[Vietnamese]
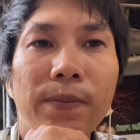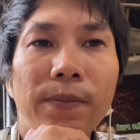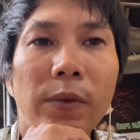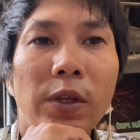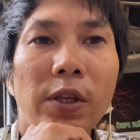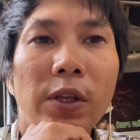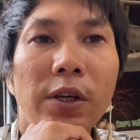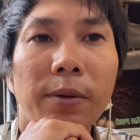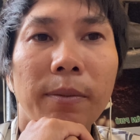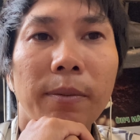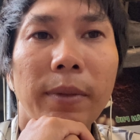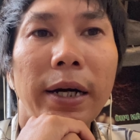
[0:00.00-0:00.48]

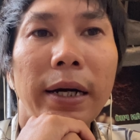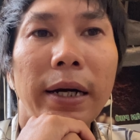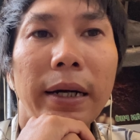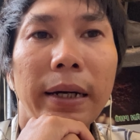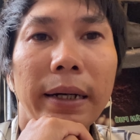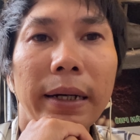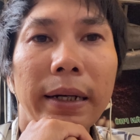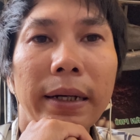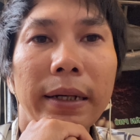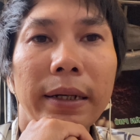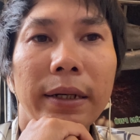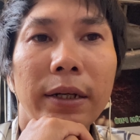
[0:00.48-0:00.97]
nhưng
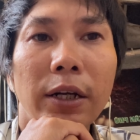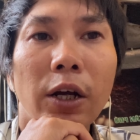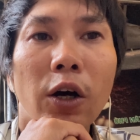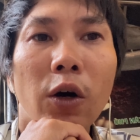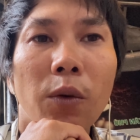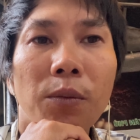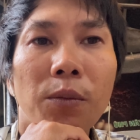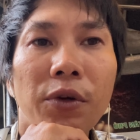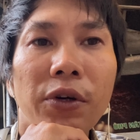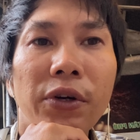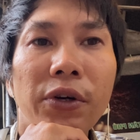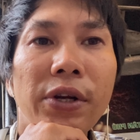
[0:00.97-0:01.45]
mà nó
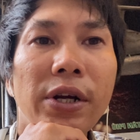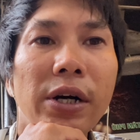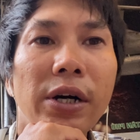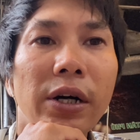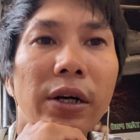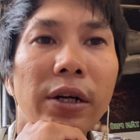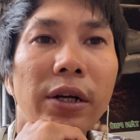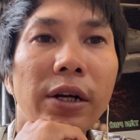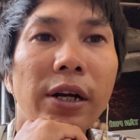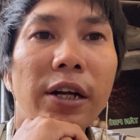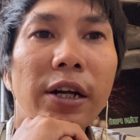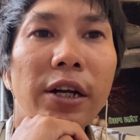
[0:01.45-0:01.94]
cũng chứa
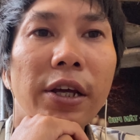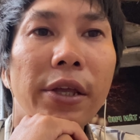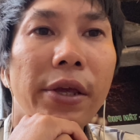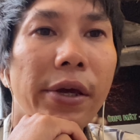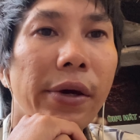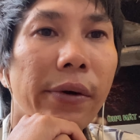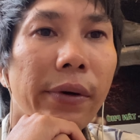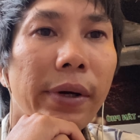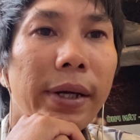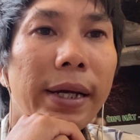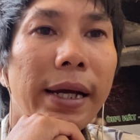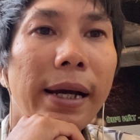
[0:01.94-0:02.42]
đựng rất là
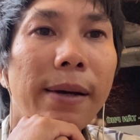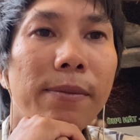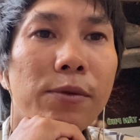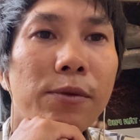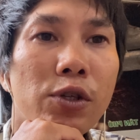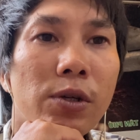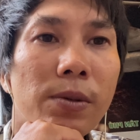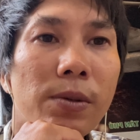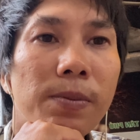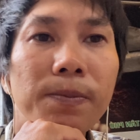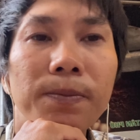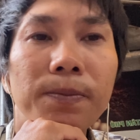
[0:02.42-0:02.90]
nhiều cái cảm
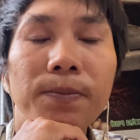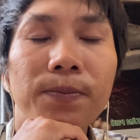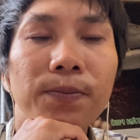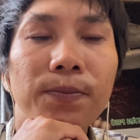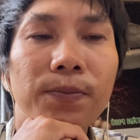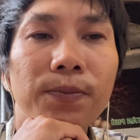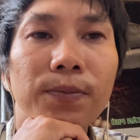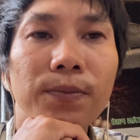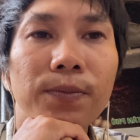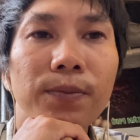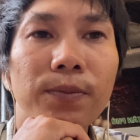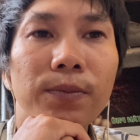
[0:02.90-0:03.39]
xúc
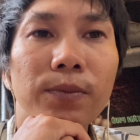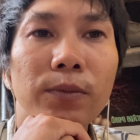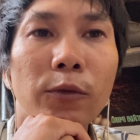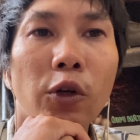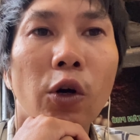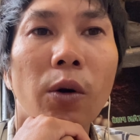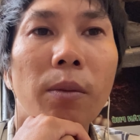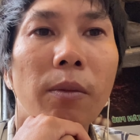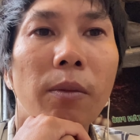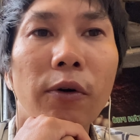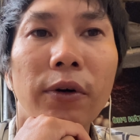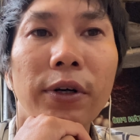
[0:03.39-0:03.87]

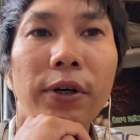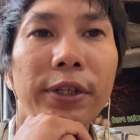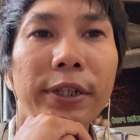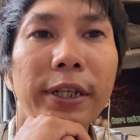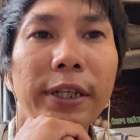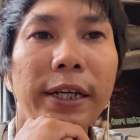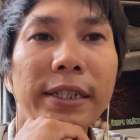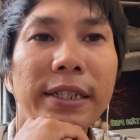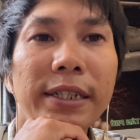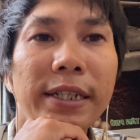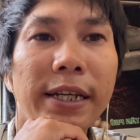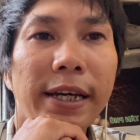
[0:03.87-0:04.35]
của một người
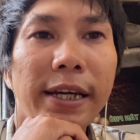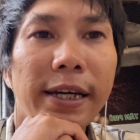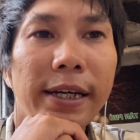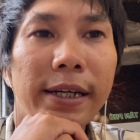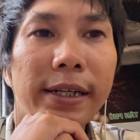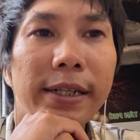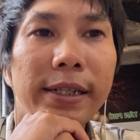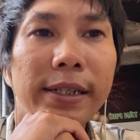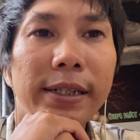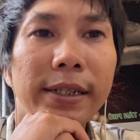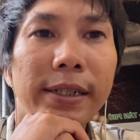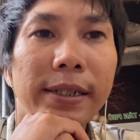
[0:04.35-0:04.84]
tài xế
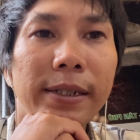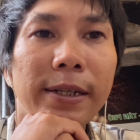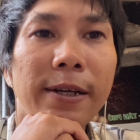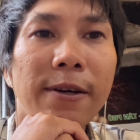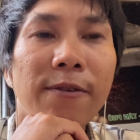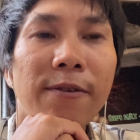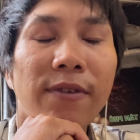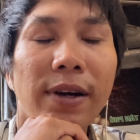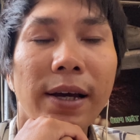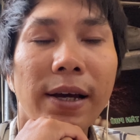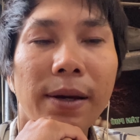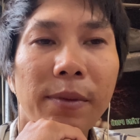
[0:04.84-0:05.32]

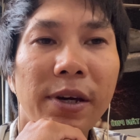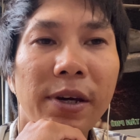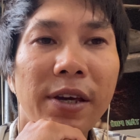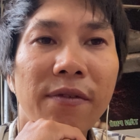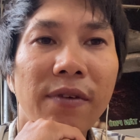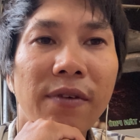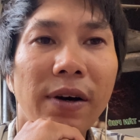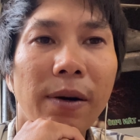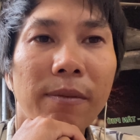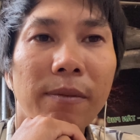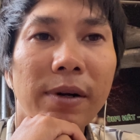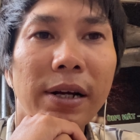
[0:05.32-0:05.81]
và em hy
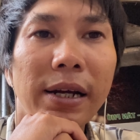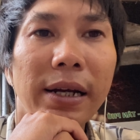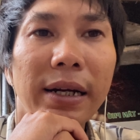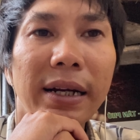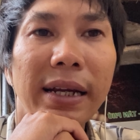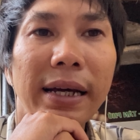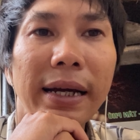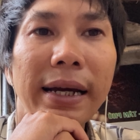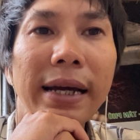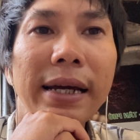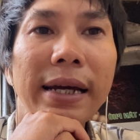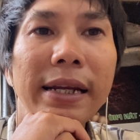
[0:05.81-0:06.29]
vọng rằng
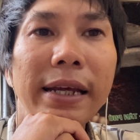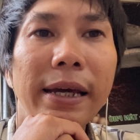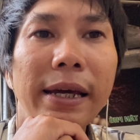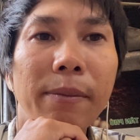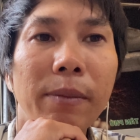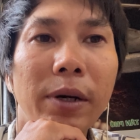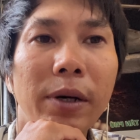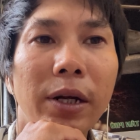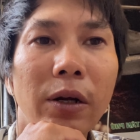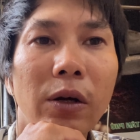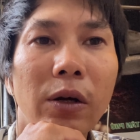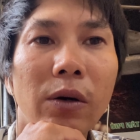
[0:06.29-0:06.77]
là các anh em
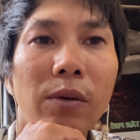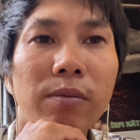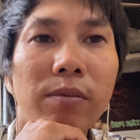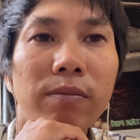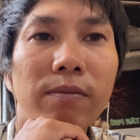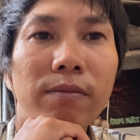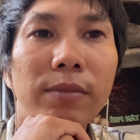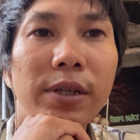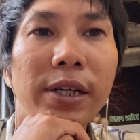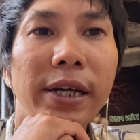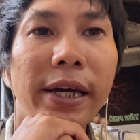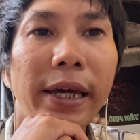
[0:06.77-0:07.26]
mình
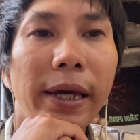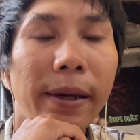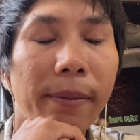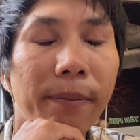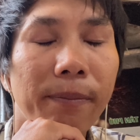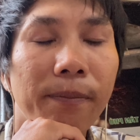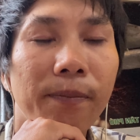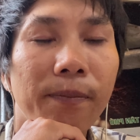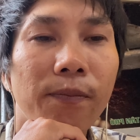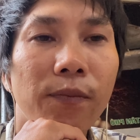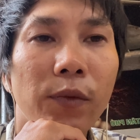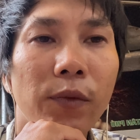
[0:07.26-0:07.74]
cũng như em
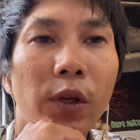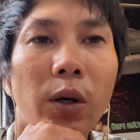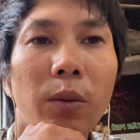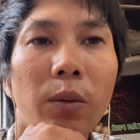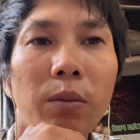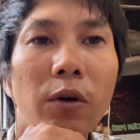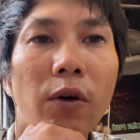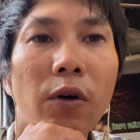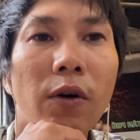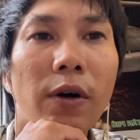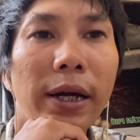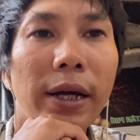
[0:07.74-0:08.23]
cũng
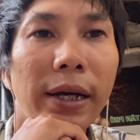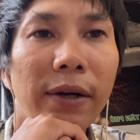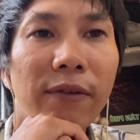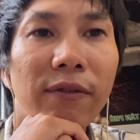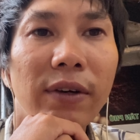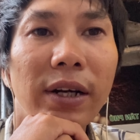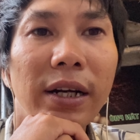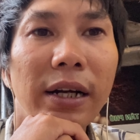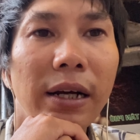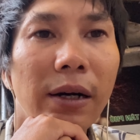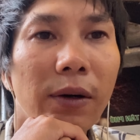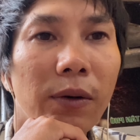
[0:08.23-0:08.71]
cố gắng
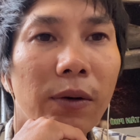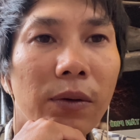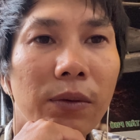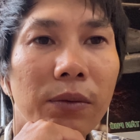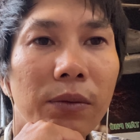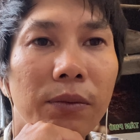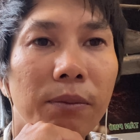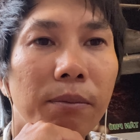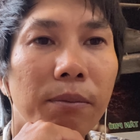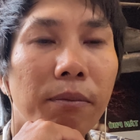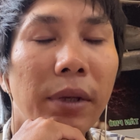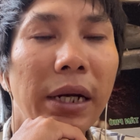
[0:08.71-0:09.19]
phấn đấu
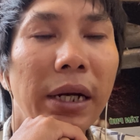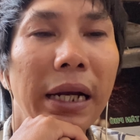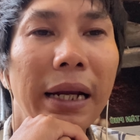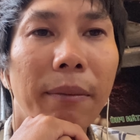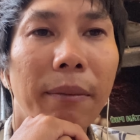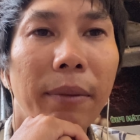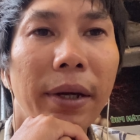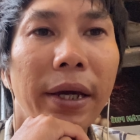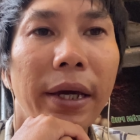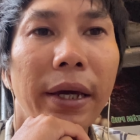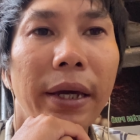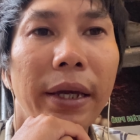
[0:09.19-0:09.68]
mình
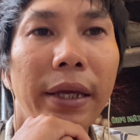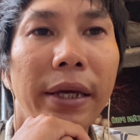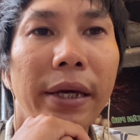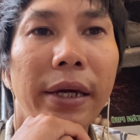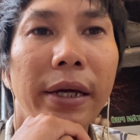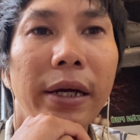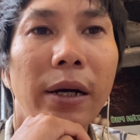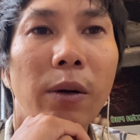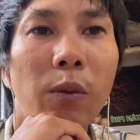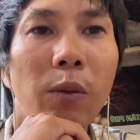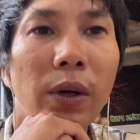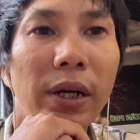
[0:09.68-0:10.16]
làm nghề gì
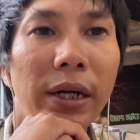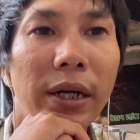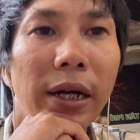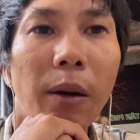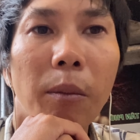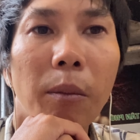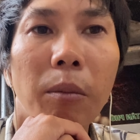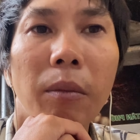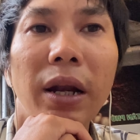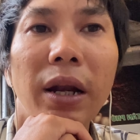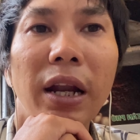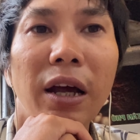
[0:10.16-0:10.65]
không quan
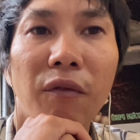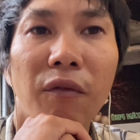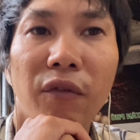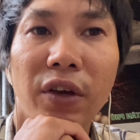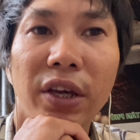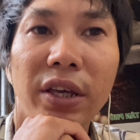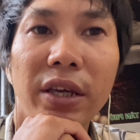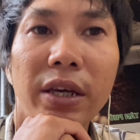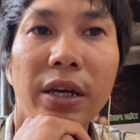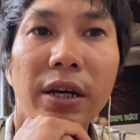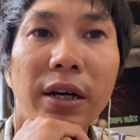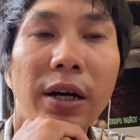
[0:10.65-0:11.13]
trọng mình làm việc
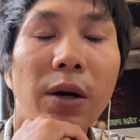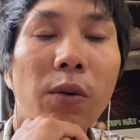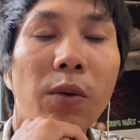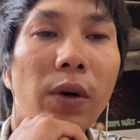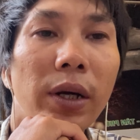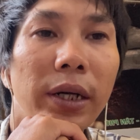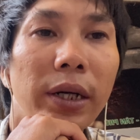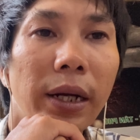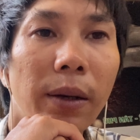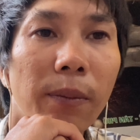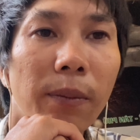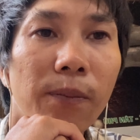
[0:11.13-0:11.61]
gì không
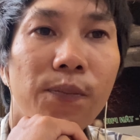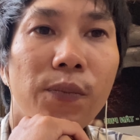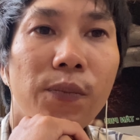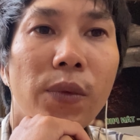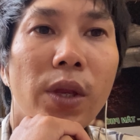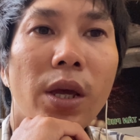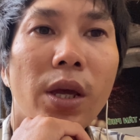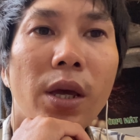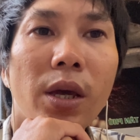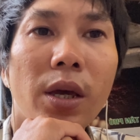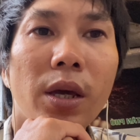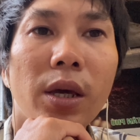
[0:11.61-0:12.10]
quan trọng
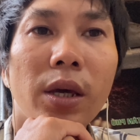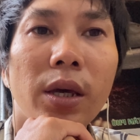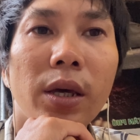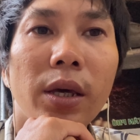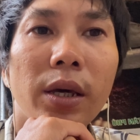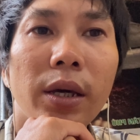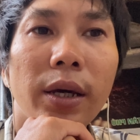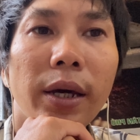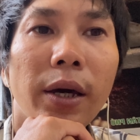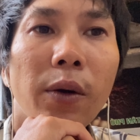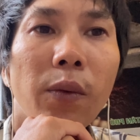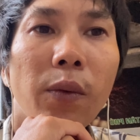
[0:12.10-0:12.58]

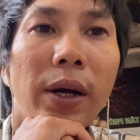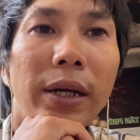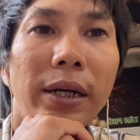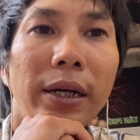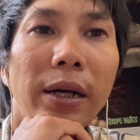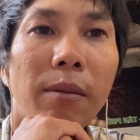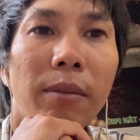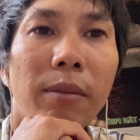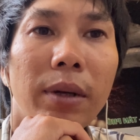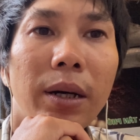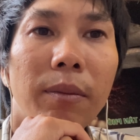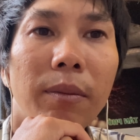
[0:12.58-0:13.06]
cái quan
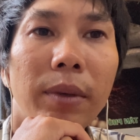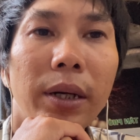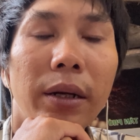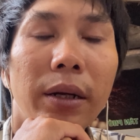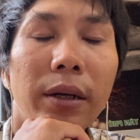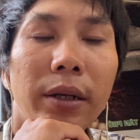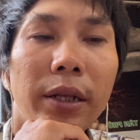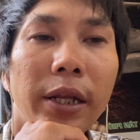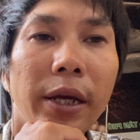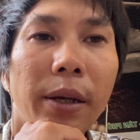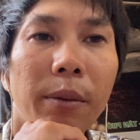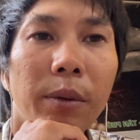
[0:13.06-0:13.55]
trọng là mình
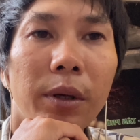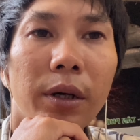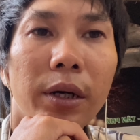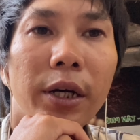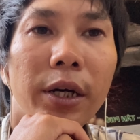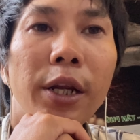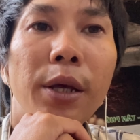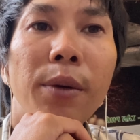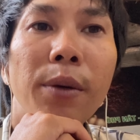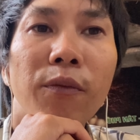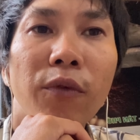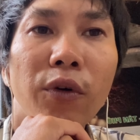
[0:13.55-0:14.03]
tìm được
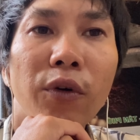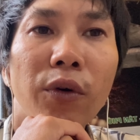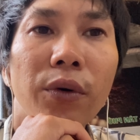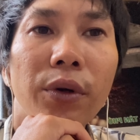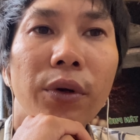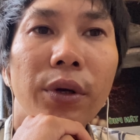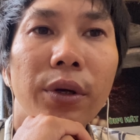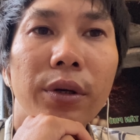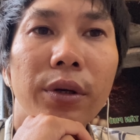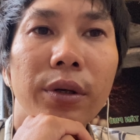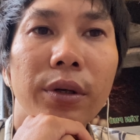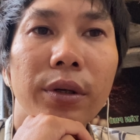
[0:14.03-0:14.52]
cái niềm vui
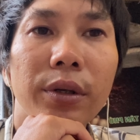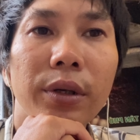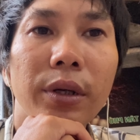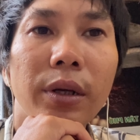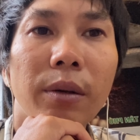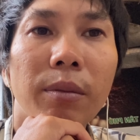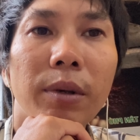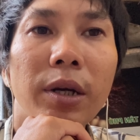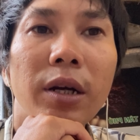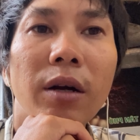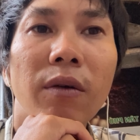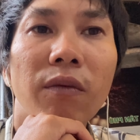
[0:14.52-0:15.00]

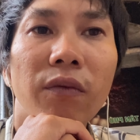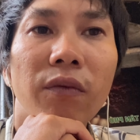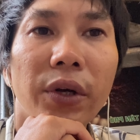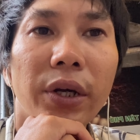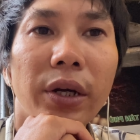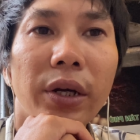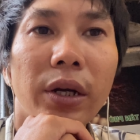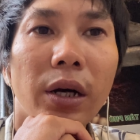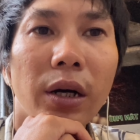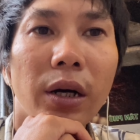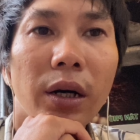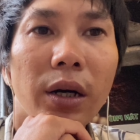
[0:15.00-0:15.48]
trong cái công việc
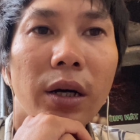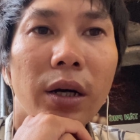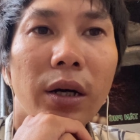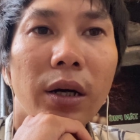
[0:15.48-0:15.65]
đó